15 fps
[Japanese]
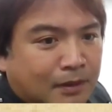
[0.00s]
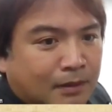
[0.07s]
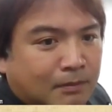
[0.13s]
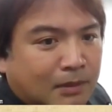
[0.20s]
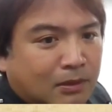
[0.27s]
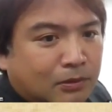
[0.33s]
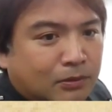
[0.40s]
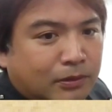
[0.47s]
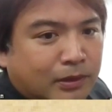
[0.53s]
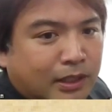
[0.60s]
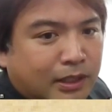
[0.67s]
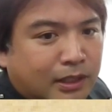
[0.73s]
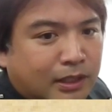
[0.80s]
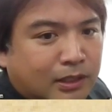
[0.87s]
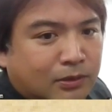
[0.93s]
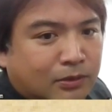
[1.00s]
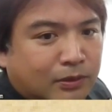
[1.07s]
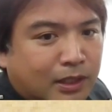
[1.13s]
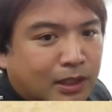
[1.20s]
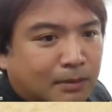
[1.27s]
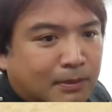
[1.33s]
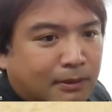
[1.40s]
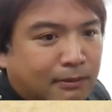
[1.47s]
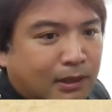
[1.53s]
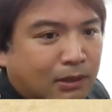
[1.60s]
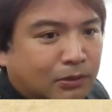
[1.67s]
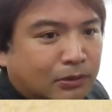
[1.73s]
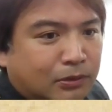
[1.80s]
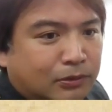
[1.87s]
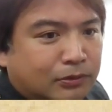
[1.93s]
まあ、この会議のテーマは、こ
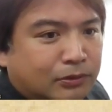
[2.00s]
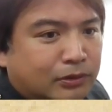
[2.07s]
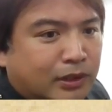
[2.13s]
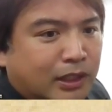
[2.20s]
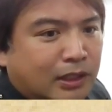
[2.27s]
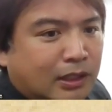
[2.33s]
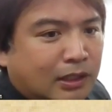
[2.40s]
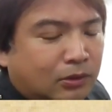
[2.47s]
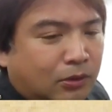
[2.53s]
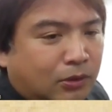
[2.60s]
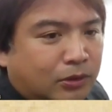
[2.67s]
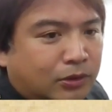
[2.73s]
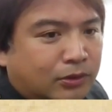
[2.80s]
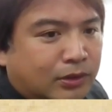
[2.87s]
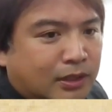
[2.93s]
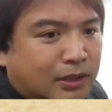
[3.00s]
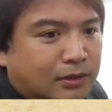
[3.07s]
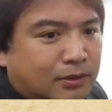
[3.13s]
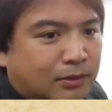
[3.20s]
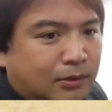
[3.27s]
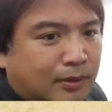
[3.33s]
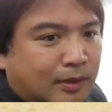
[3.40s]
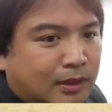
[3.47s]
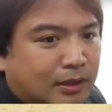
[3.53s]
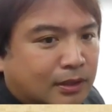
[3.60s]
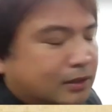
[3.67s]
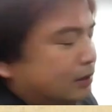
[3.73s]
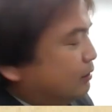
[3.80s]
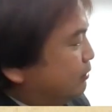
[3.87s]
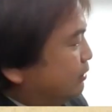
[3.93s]
のウクライナの流血を終わらせ
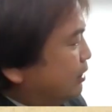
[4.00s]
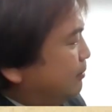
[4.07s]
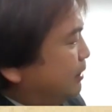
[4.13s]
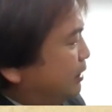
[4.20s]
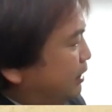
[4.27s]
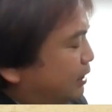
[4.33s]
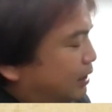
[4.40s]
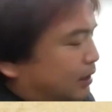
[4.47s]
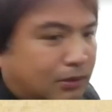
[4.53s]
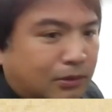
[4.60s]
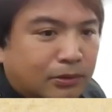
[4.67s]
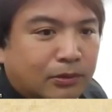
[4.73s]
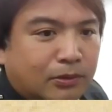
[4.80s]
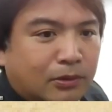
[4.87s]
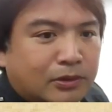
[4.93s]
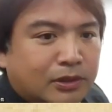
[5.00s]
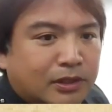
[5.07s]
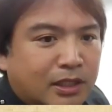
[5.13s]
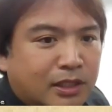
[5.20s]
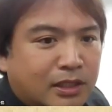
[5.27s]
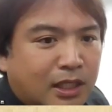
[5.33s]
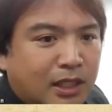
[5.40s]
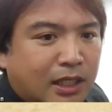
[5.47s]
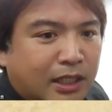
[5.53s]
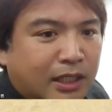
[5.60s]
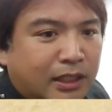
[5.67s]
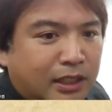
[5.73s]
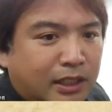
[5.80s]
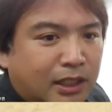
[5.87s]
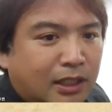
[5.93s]
るために、この国際社会
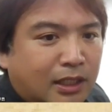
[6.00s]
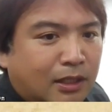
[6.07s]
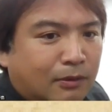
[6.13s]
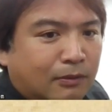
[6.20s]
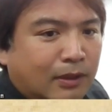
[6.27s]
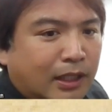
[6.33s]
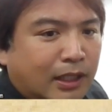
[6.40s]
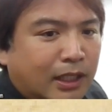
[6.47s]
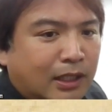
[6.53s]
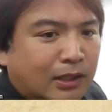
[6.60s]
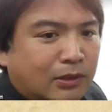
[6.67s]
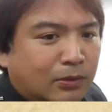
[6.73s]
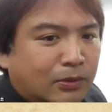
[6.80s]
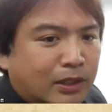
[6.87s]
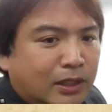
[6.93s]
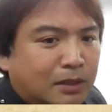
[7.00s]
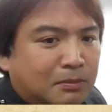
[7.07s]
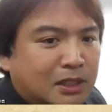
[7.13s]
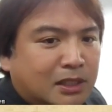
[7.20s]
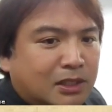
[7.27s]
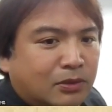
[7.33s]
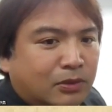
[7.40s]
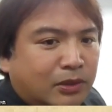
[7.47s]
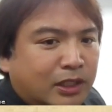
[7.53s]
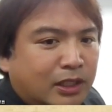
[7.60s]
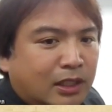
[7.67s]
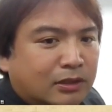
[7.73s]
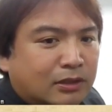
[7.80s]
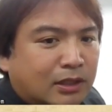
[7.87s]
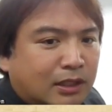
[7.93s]
に和平協議に道を開
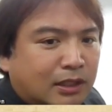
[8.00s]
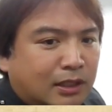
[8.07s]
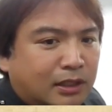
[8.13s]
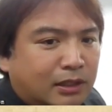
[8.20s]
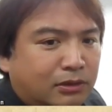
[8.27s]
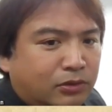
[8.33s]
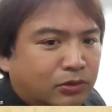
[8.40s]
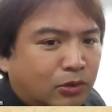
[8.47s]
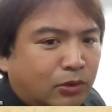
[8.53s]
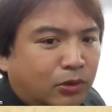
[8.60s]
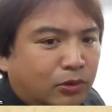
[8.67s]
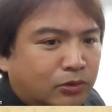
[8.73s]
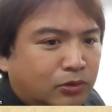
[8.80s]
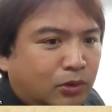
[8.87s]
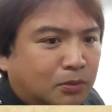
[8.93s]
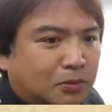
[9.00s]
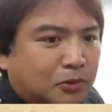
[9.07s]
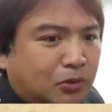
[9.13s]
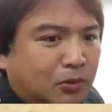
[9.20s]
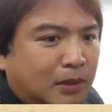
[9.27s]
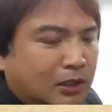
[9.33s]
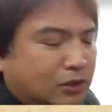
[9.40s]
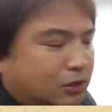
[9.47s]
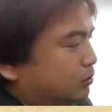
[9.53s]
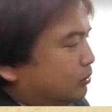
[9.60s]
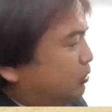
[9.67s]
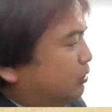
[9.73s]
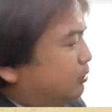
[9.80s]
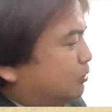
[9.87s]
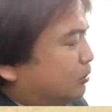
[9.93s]
くあらゆる努力を求めるとい
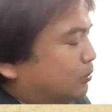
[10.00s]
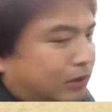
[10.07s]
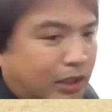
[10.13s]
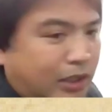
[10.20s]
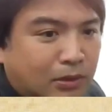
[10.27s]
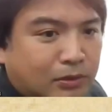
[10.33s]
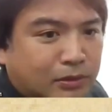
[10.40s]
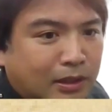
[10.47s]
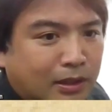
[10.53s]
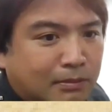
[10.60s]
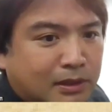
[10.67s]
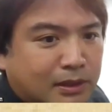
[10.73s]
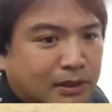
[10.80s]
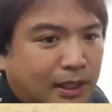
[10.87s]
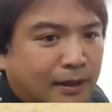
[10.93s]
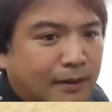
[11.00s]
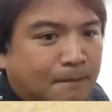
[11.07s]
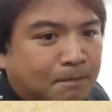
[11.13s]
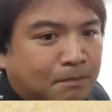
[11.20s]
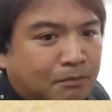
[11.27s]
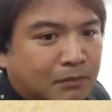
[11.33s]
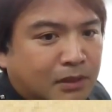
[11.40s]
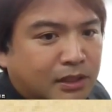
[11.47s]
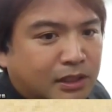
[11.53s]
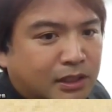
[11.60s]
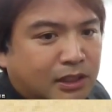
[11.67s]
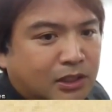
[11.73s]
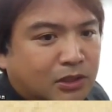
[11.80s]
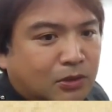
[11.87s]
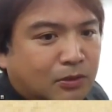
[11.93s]
うものでございました。まあ、市
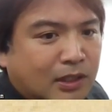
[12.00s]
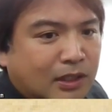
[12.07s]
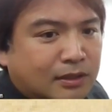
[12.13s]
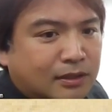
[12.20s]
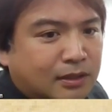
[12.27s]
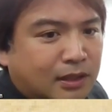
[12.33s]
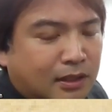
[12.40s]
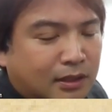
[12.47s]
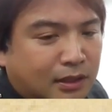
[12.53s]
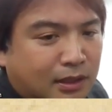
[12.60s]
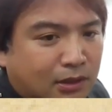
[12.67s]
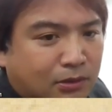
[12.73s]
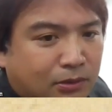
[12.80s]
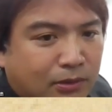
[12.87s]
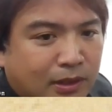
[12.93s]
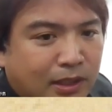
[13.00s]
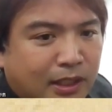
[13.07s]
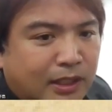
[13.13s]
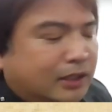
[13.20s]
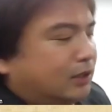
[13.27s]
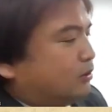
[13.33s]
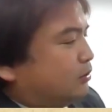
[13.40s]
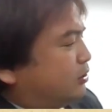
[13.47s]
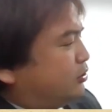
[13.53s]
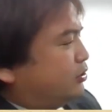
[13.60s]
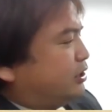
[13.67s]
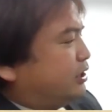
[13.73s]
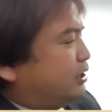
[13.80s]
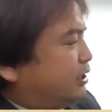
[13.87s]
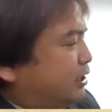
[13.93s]
議長は発言で、この会議の趣
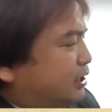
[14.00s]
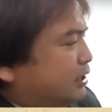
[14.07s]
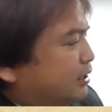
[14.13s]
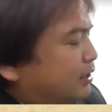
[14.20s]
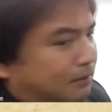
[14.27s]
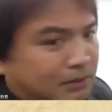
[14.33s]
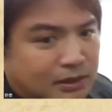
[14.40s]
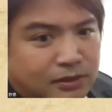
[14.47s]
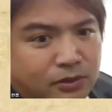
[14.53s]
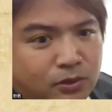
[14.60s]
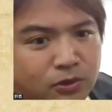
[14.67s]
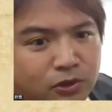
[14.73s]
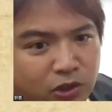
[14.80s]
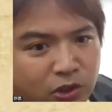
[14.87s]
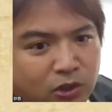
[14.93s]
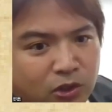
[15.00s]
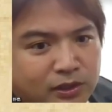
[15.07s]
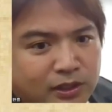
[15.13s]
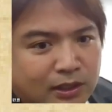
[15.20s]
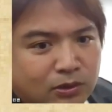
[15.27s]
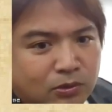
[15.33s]
旨に、ま強く賛